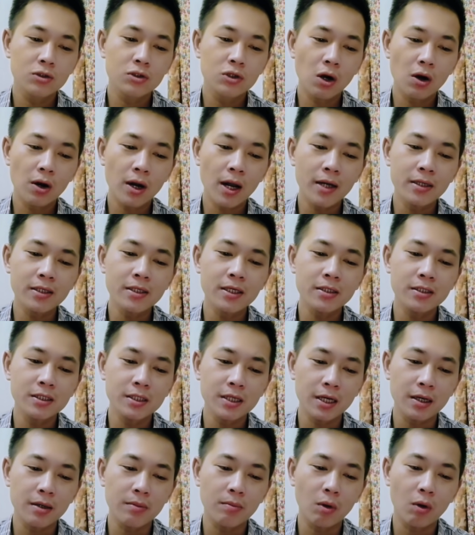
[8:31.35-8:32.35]
cho các chiến
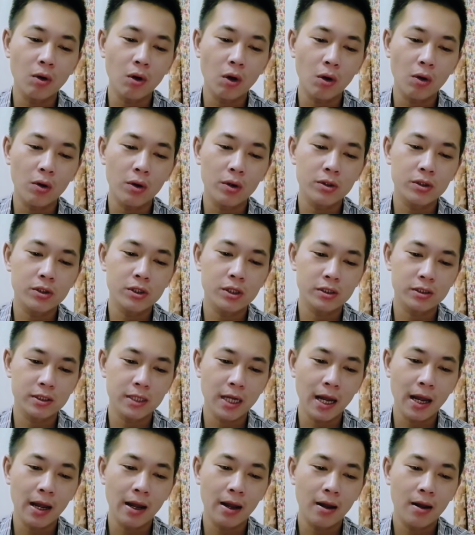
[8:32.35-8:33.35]
sĩ bộ đội Trường
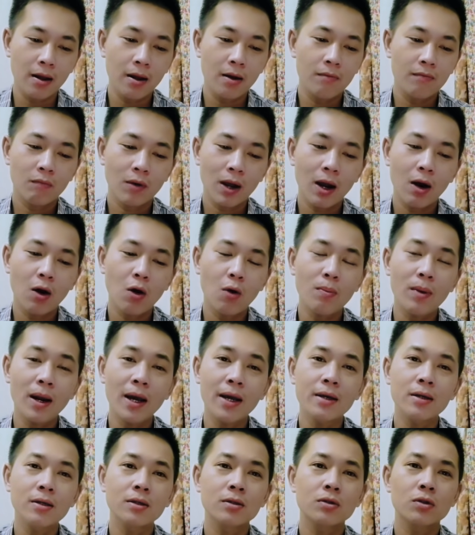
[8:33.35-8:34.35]
Sa và hôm
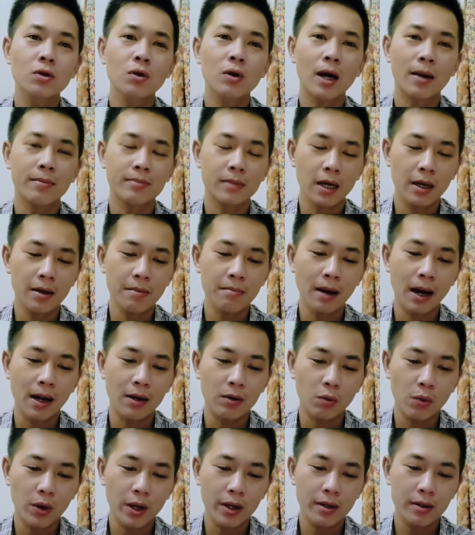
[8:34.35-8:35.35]
nay tôi cảm thấy
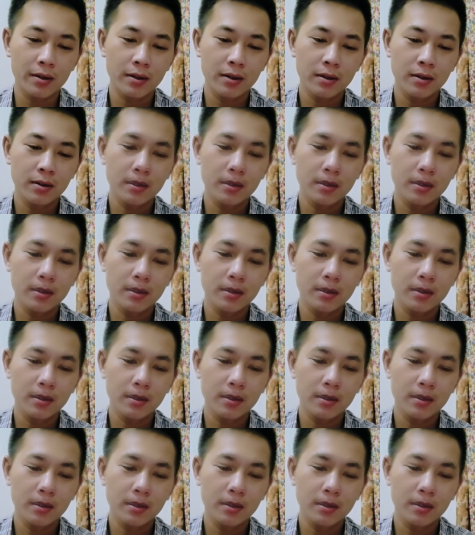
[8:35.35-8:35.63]
mãn nguyện,